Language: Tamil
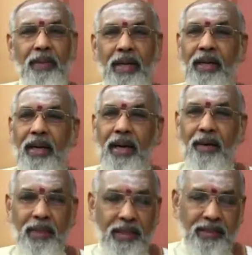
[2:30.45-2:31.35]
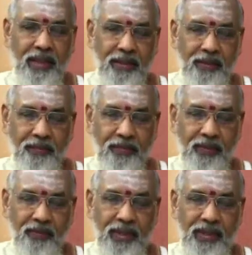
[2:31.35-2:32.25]
மன அமைதியையும்
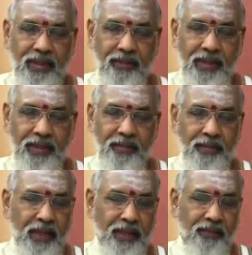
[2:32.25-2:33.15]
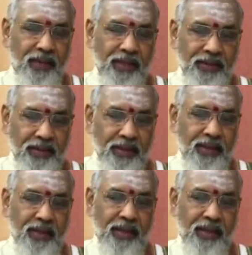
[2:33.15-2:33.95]
வழங்க வேண்டும் என வாழ்த்தி